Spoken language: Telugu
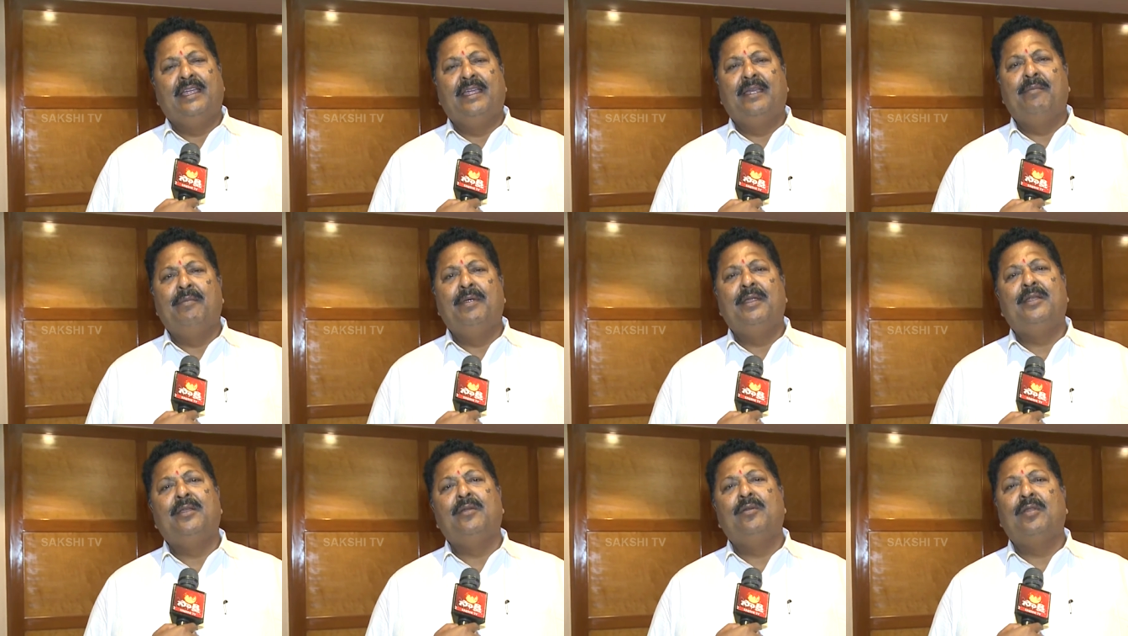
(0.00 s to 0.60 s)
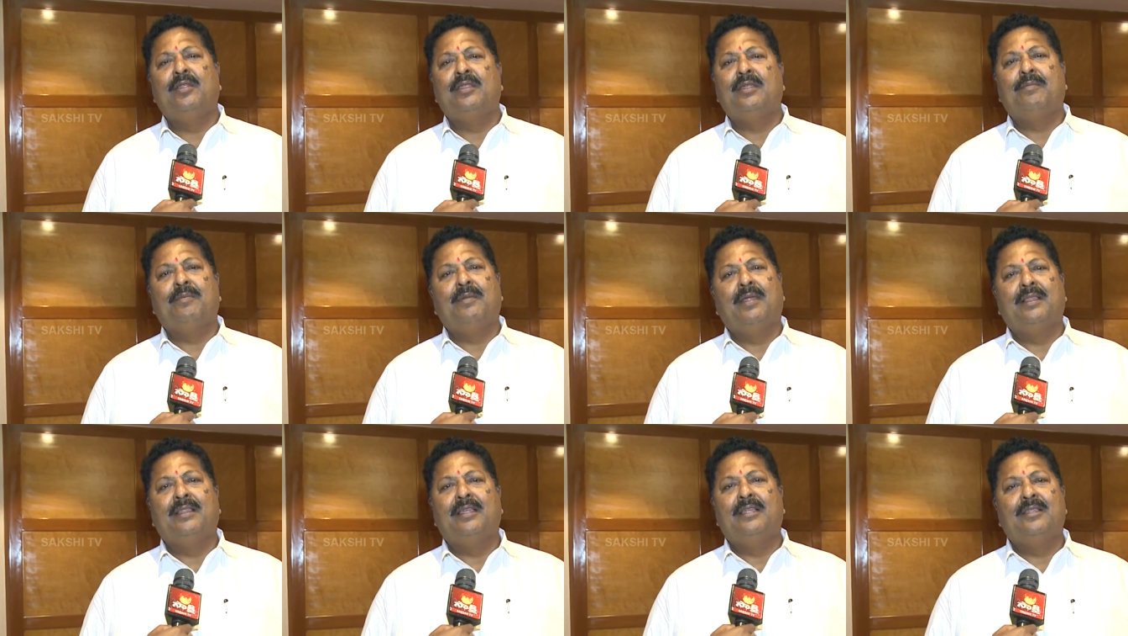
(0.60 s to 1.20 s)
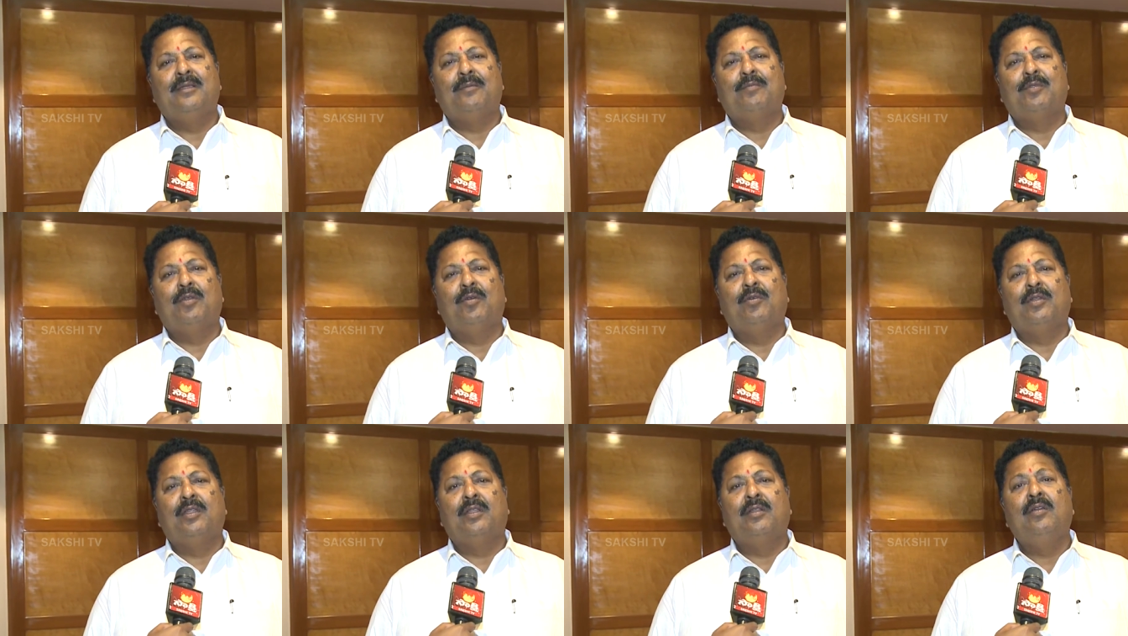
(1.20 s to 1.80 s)
ఏ మీటింగ్లో చెప్పినా అదే చెప్తూ
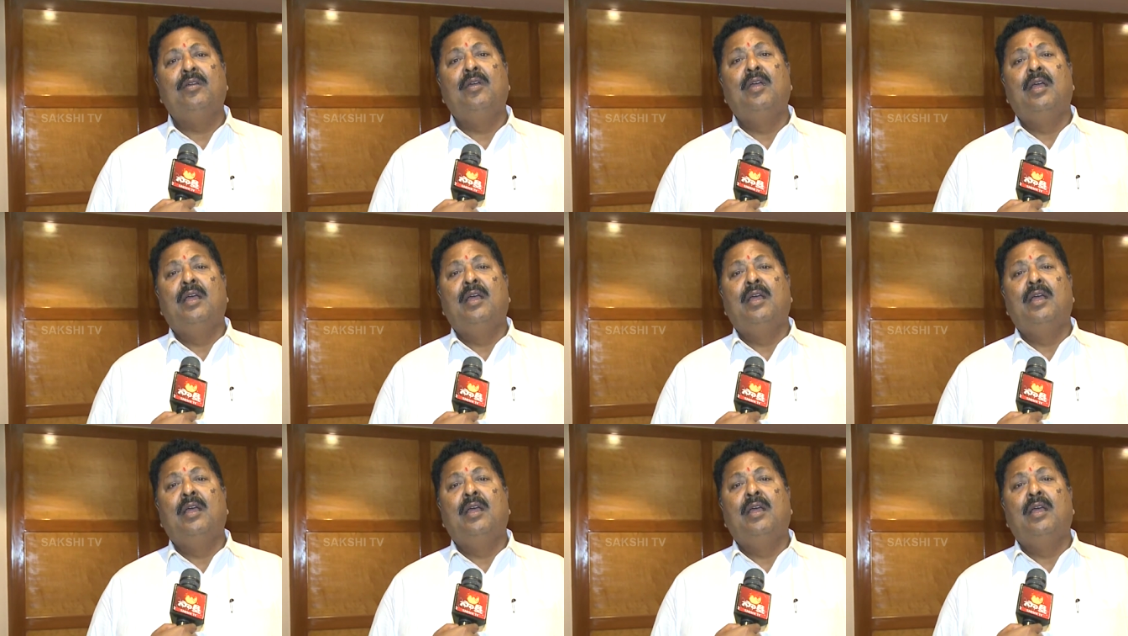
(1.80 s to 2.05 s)
ఉంటారు